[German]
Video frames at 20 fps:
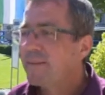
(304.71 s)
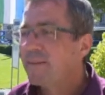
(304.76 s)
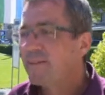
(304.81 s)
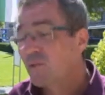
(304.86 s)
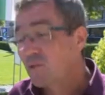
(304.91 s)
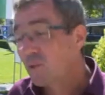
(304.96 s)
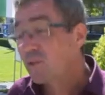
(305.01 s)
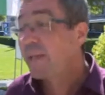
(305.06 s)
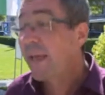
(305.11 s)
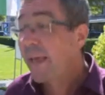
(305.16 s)
Es
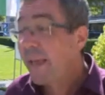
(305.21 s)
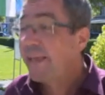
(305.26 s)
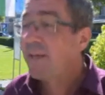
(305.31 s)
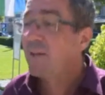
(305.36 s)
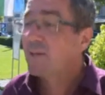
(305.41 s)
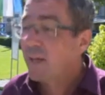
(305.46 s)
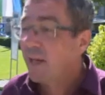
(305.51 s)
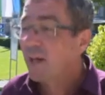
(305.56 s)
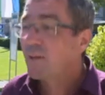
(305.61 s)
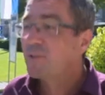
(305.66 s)
hat das eine
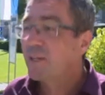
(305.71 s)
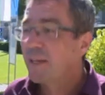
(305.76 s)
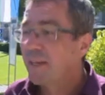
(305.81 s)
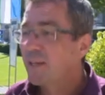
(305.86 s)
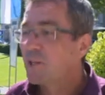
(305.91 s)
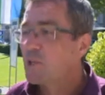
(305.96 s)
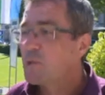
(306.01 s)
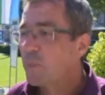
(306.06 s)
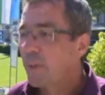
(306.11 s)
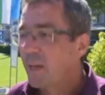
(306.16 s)
oder andere
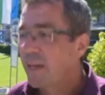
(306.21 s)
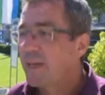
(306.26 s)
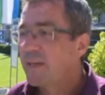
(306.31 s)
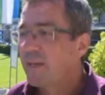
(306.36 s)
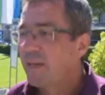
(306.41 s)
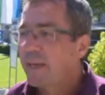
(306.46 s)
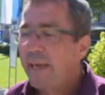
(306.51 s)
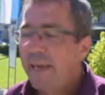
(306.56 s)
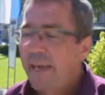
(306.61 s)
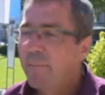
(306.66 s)
Gespräch
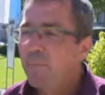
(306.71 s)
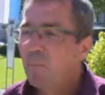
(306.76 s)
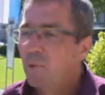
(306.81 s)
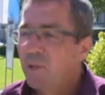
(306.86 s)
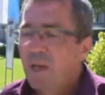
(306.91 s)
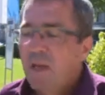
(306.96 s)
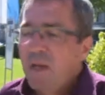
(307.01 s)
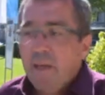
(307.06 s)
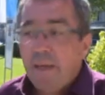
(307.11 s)
gegeben und